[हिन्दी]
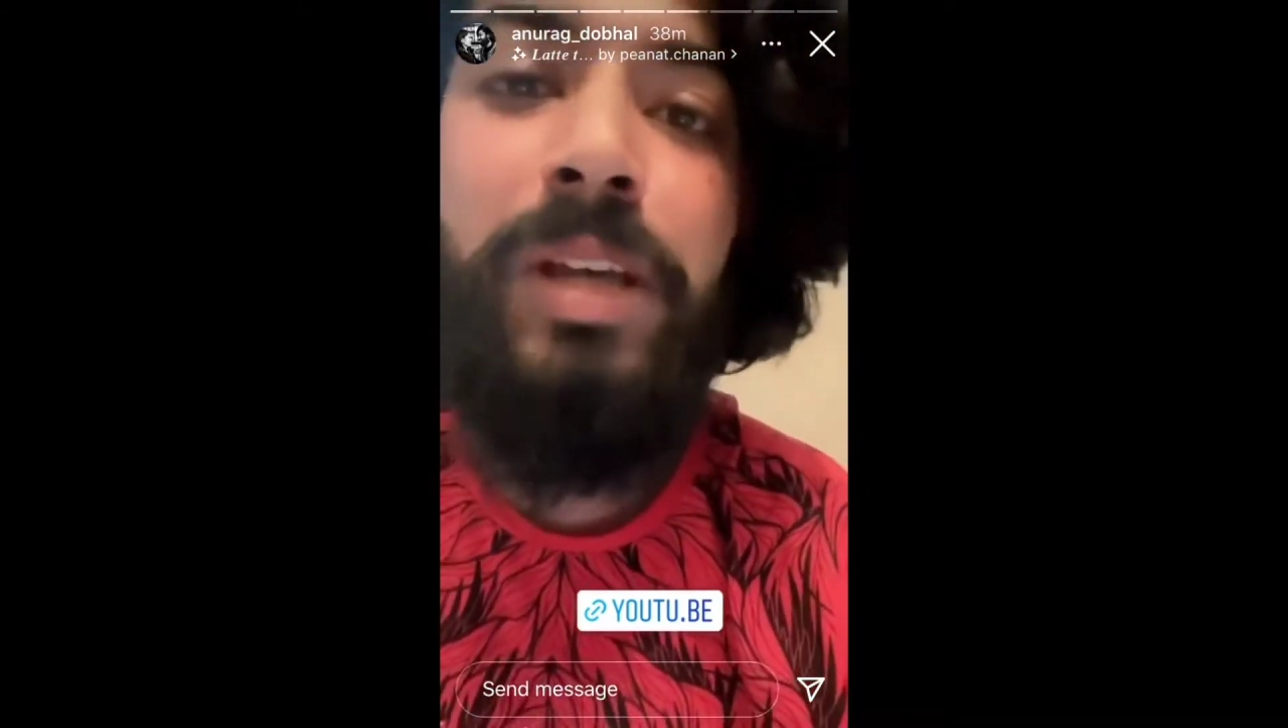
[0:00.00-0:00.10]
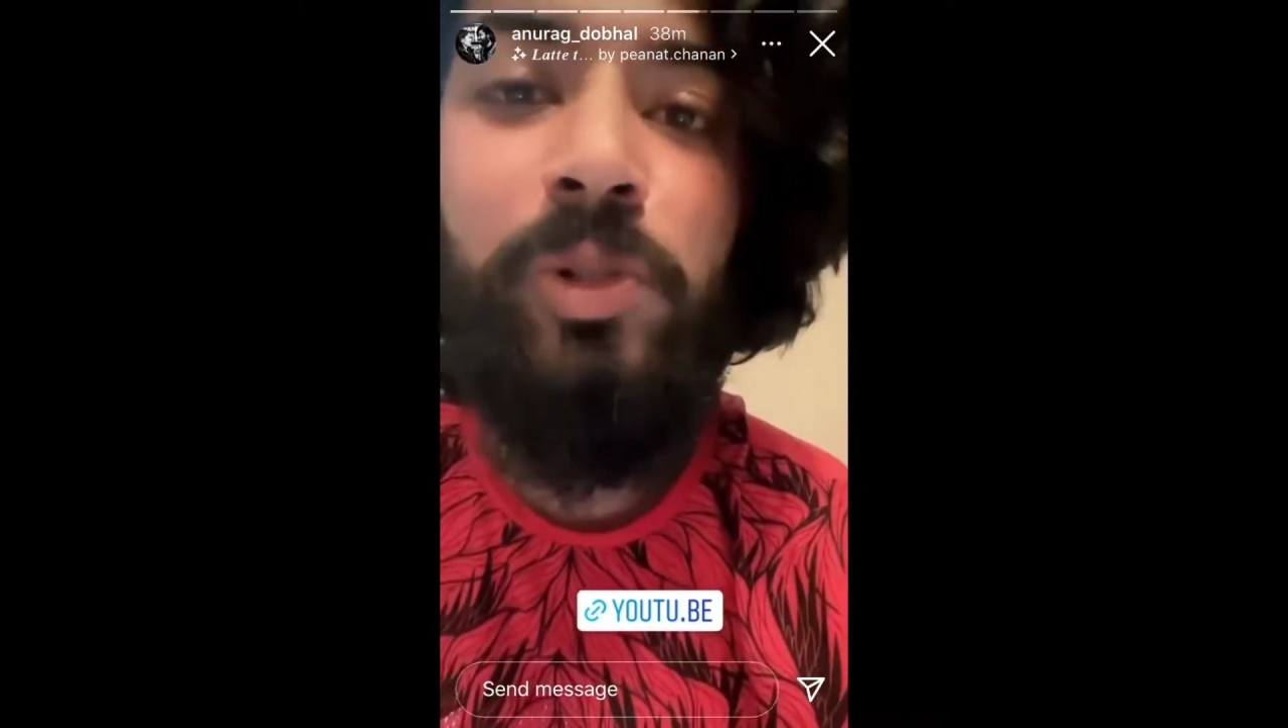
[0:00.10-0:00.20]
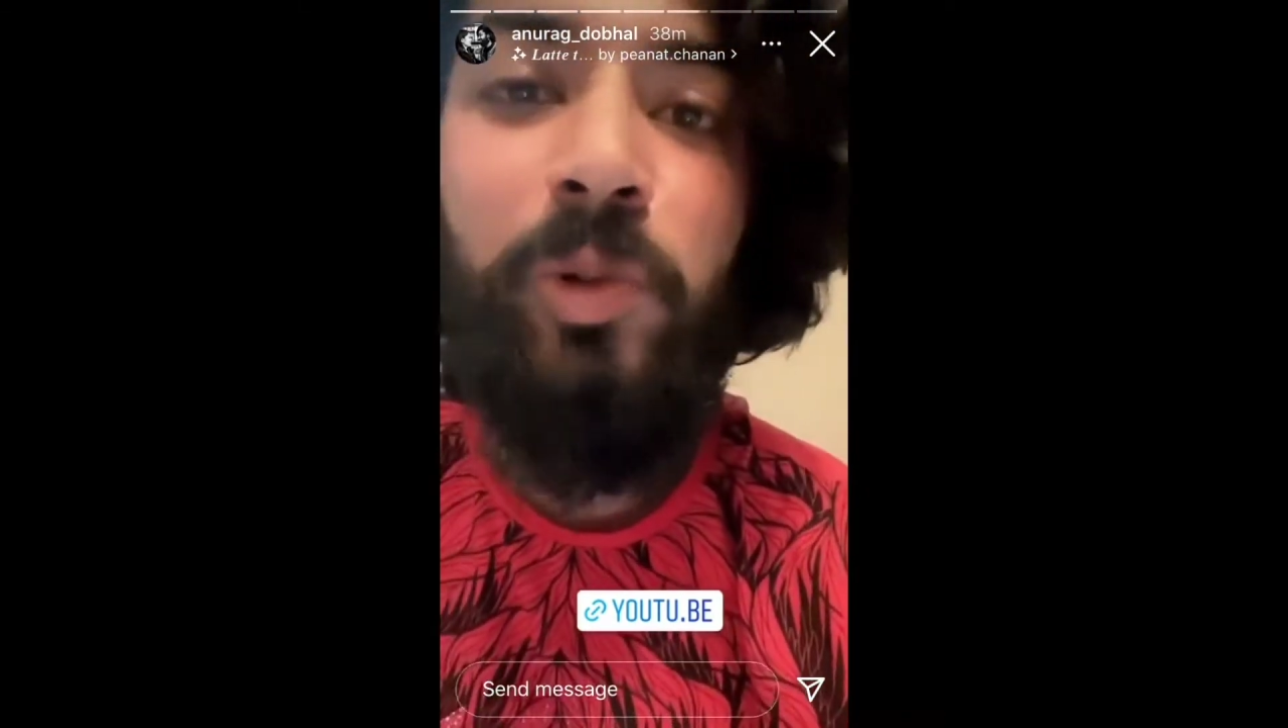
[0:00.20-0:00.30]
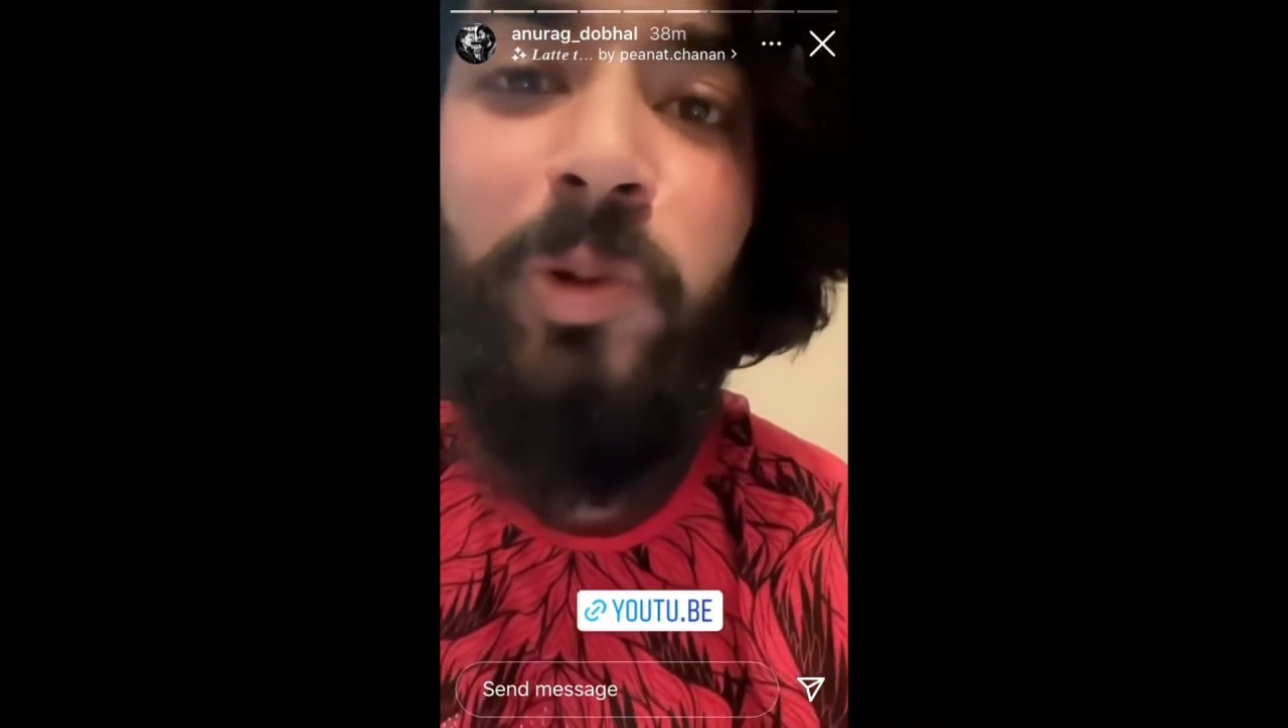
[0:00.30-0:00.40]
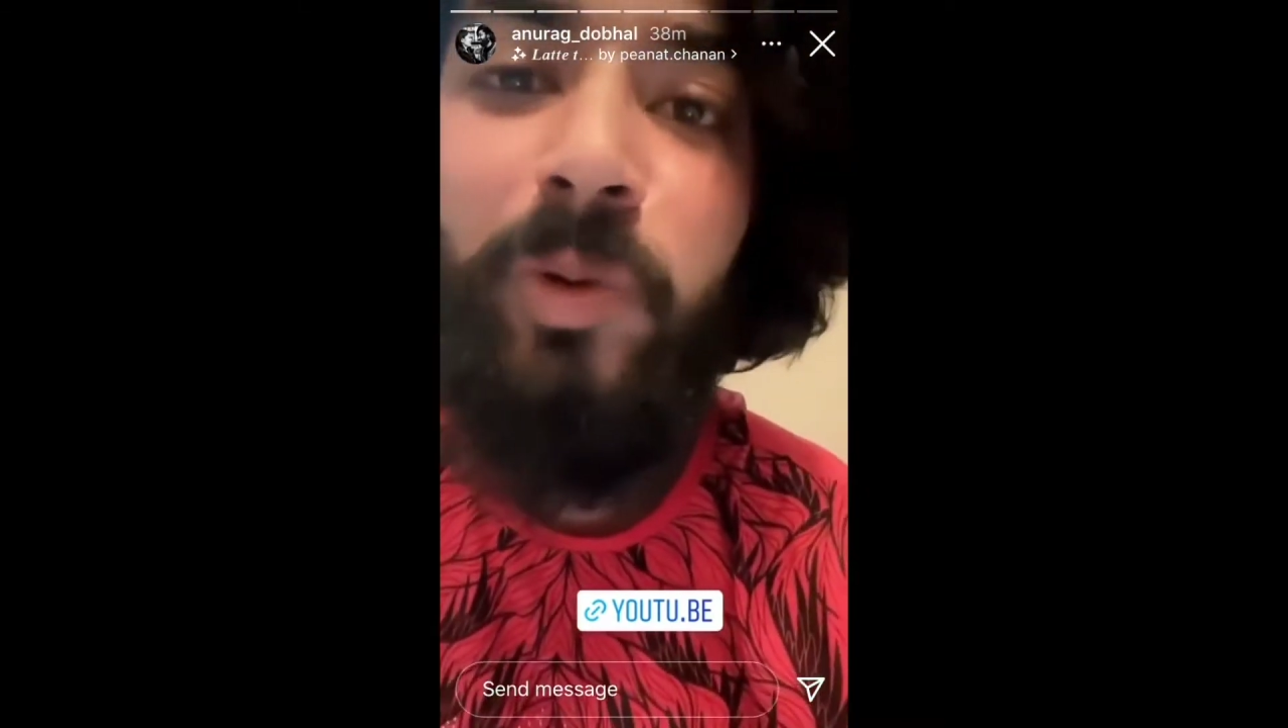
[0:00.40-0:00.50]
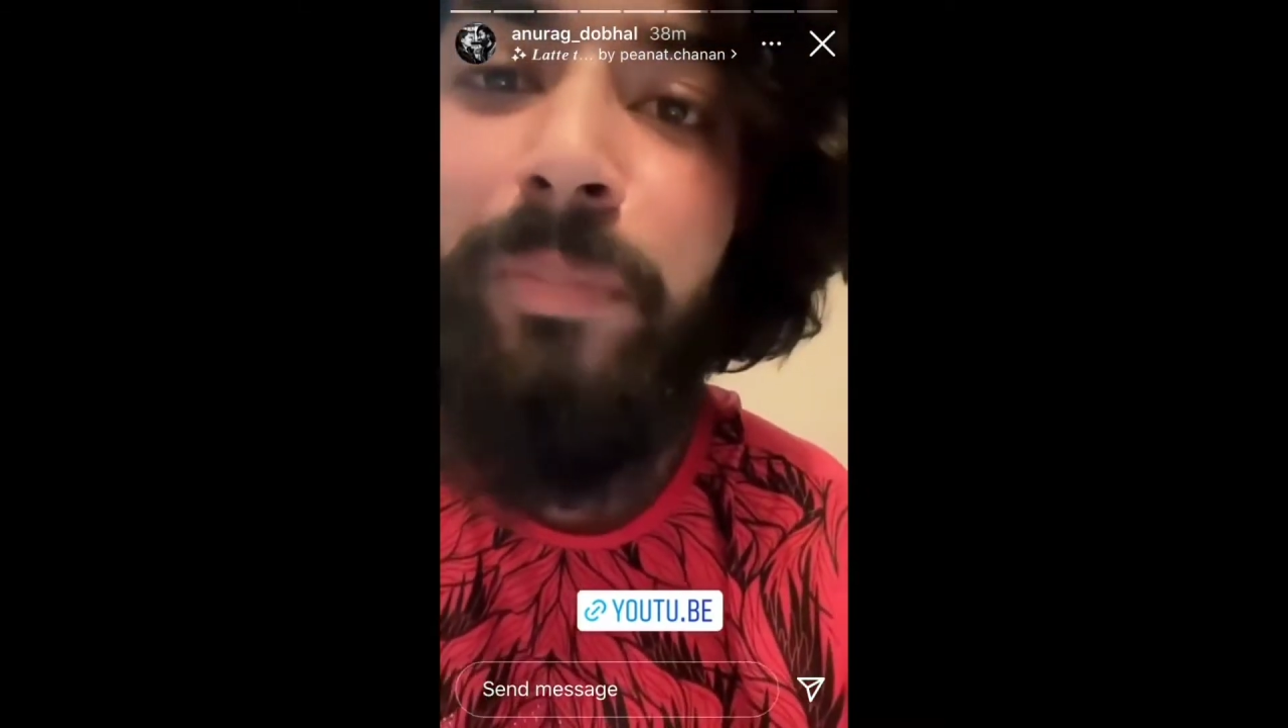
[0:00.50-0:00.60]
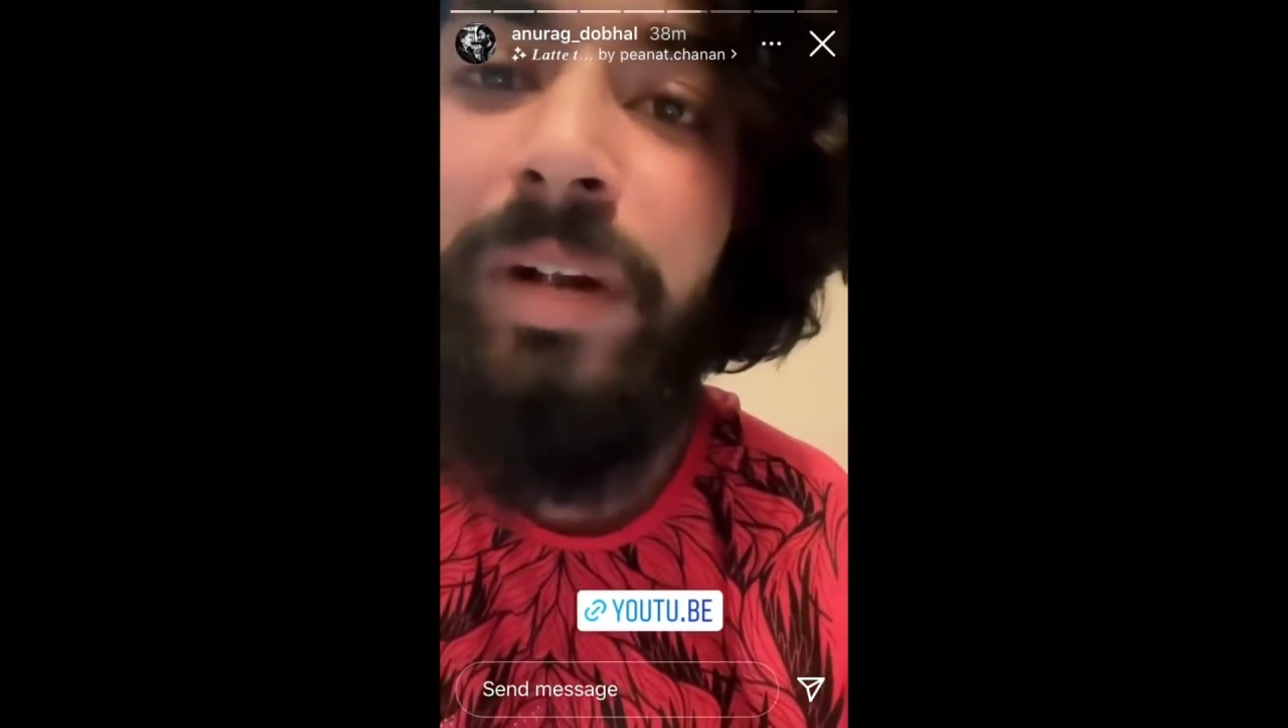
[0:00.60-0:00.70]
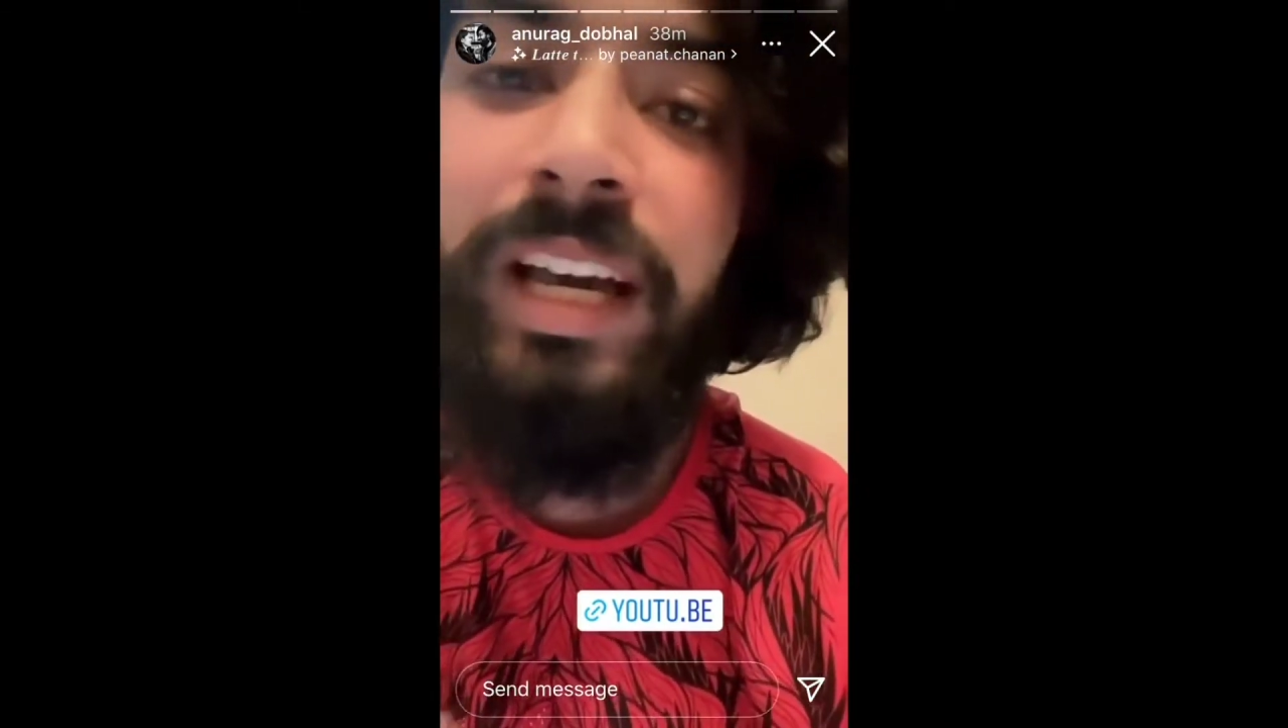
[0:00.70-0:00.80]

मैं सुन लूंगा